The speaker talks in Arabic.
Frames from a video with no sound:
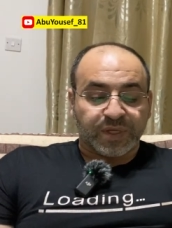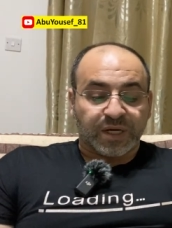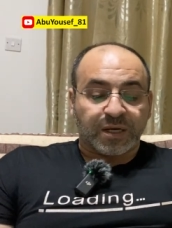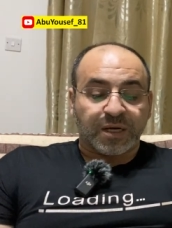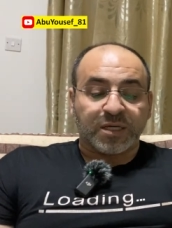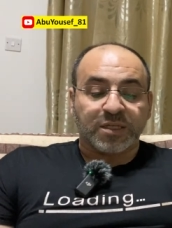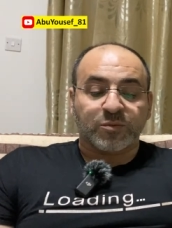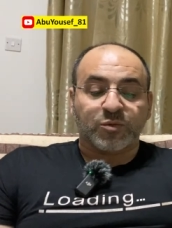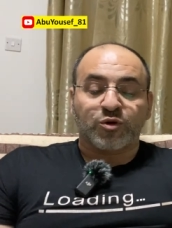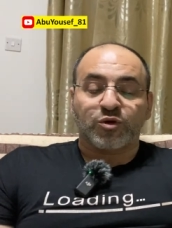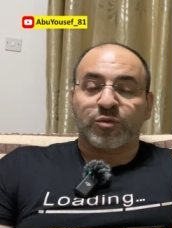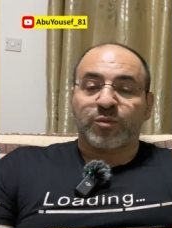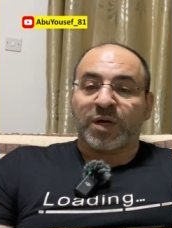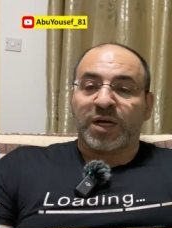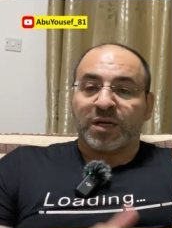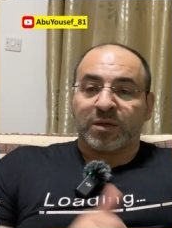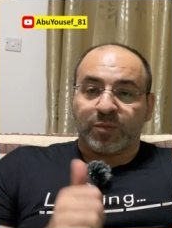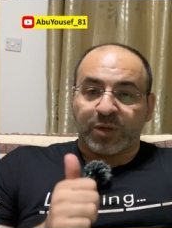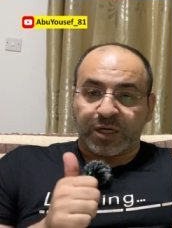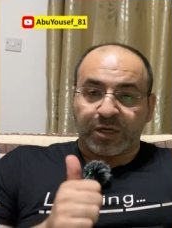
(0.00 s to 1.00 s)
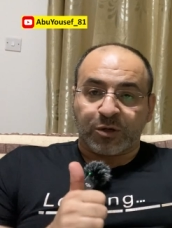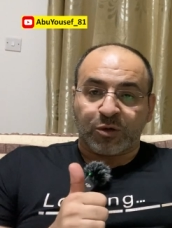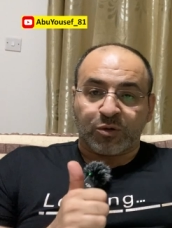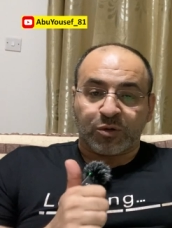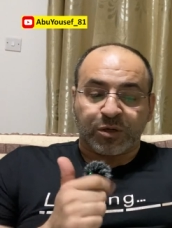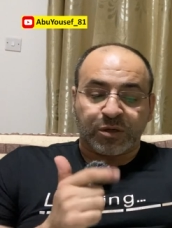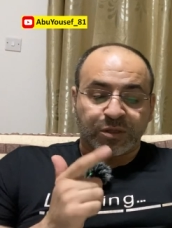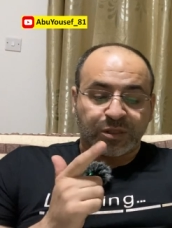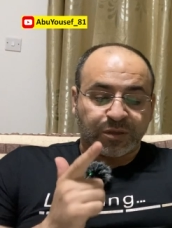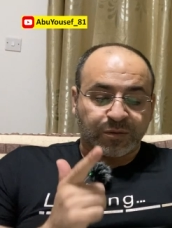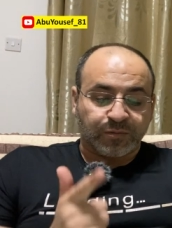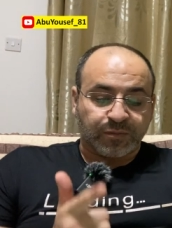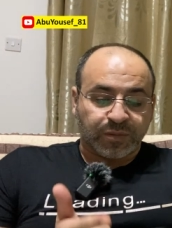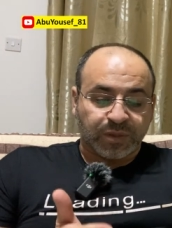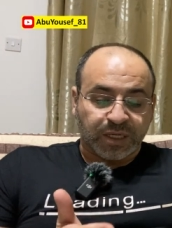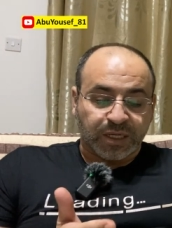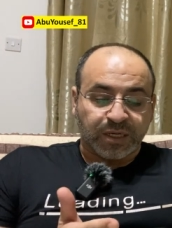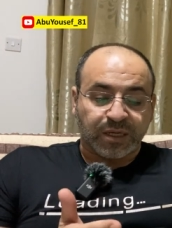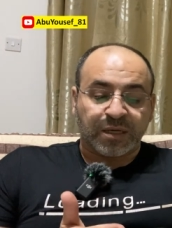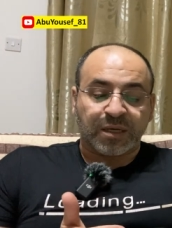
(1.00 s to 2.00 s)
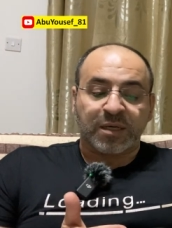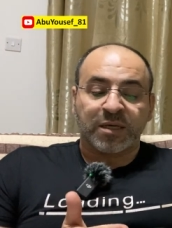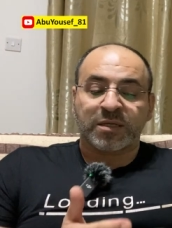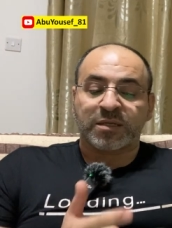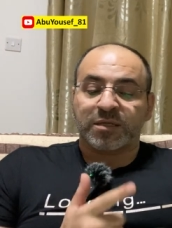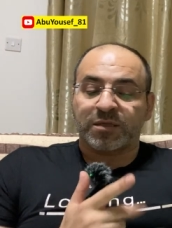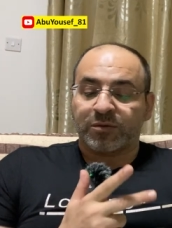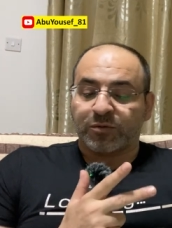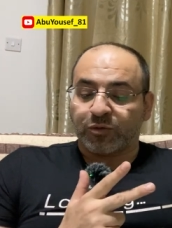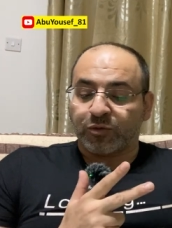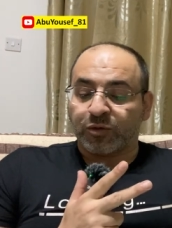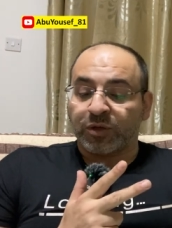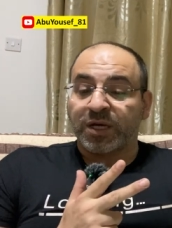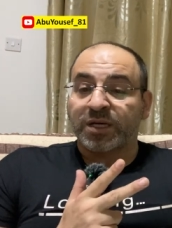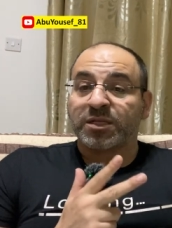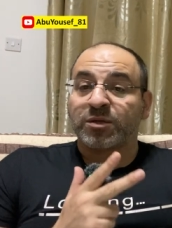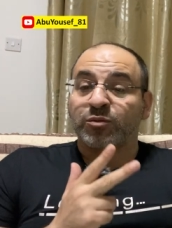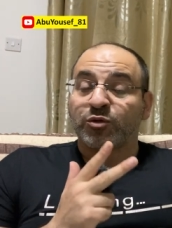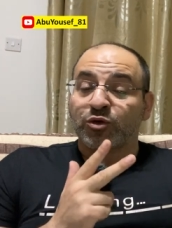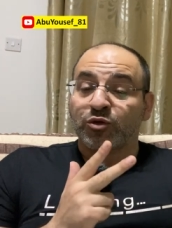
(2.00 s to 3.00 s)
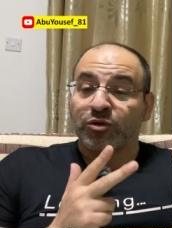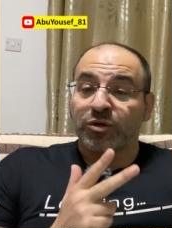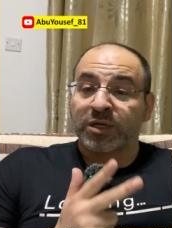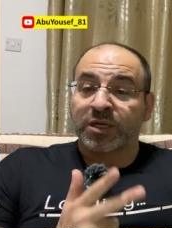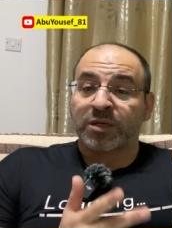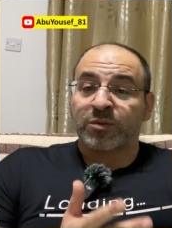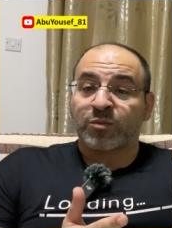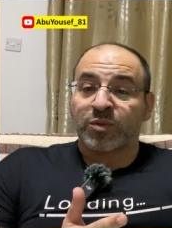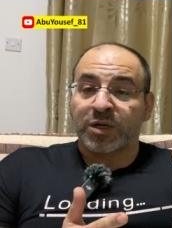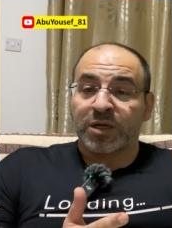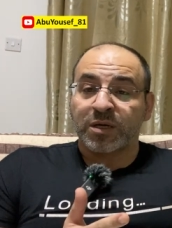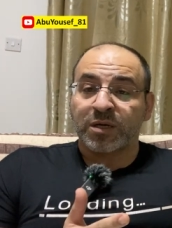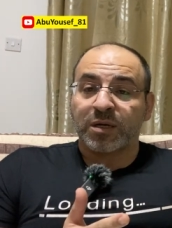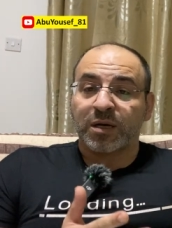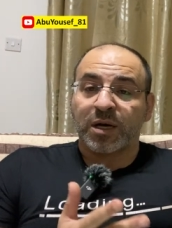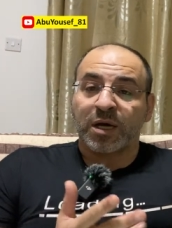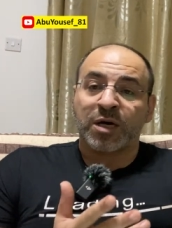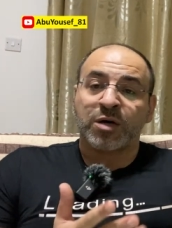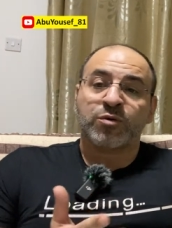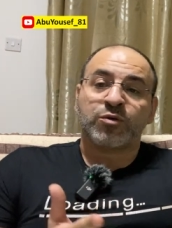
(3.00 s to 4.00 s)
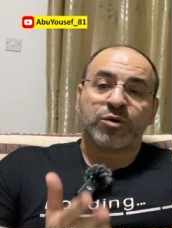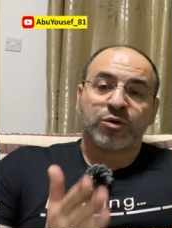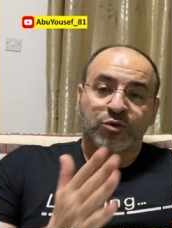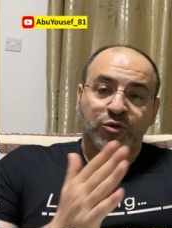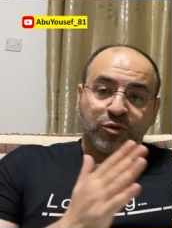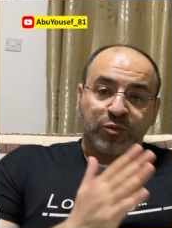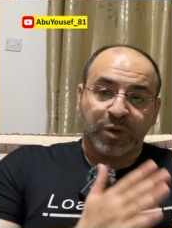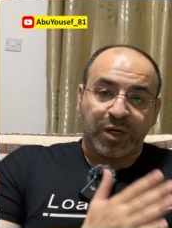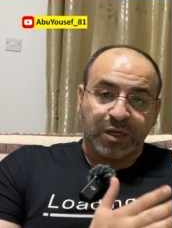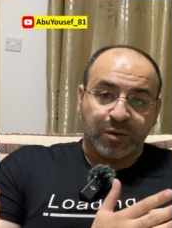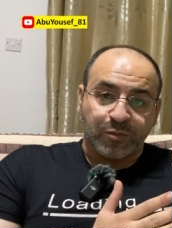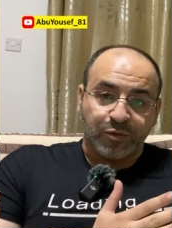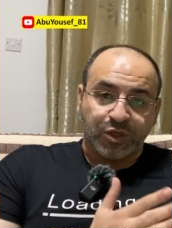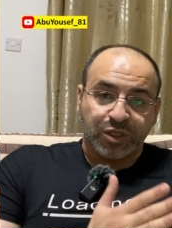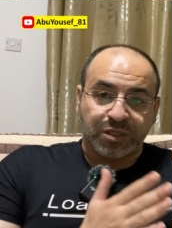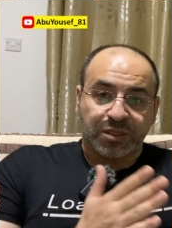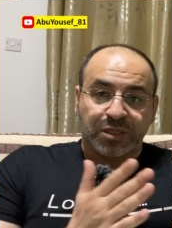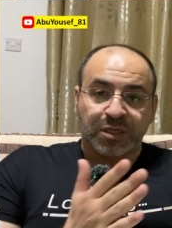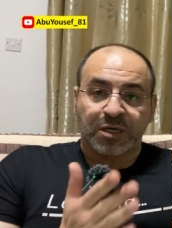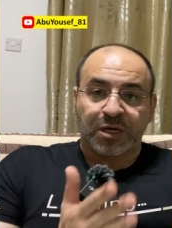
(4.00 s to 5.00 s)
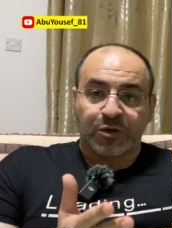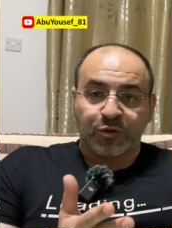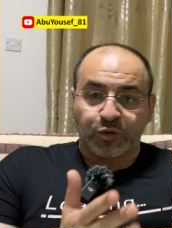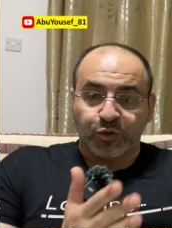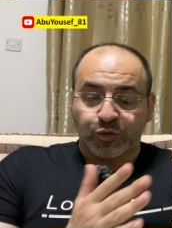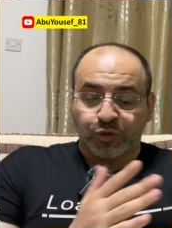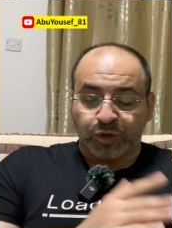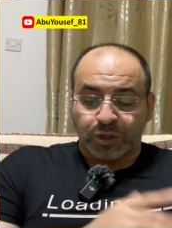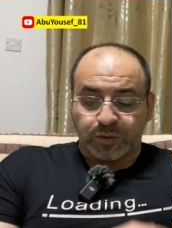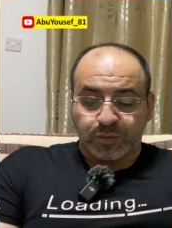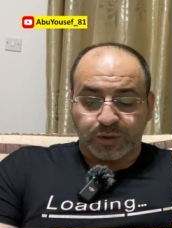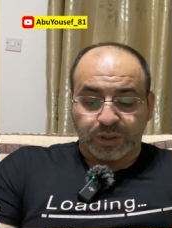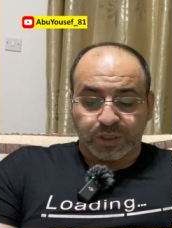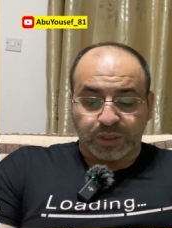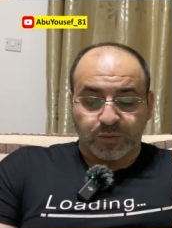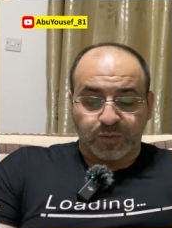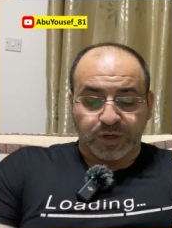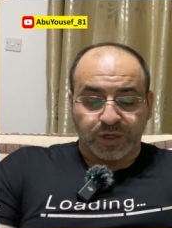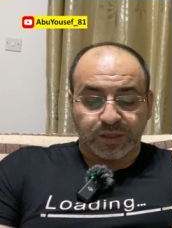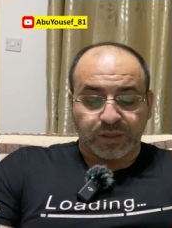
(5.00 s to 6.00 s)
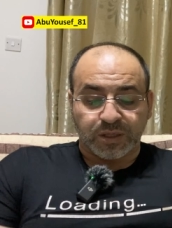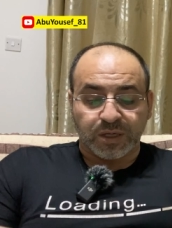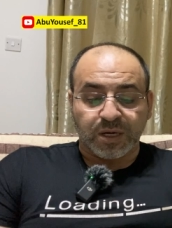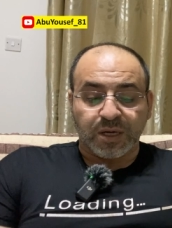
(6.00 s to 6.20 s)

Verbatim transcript: لازم يكون معك بكالوريوس إنكليكس ولازم تاخذ خبره او يكون معك ماجستير او دكتوراه بالتمريض